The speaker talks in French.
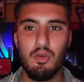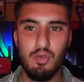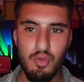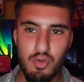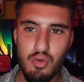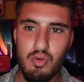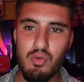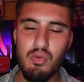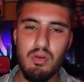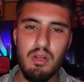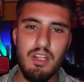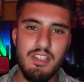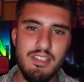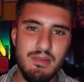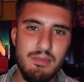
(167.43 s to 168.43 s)
Du coup,
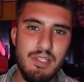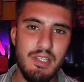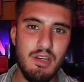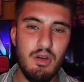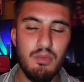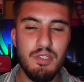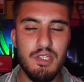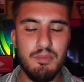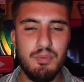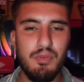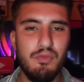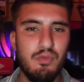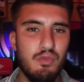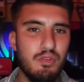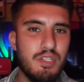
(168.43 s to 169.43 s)
les amis, comme j'ai pu
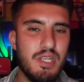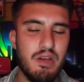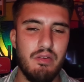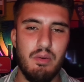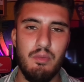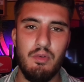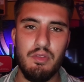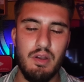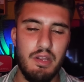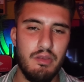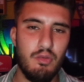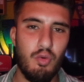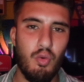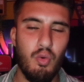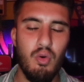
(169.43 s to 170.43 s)
vous le dire vraiment dans
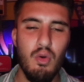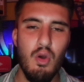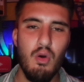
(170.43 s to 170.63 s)
l'intro,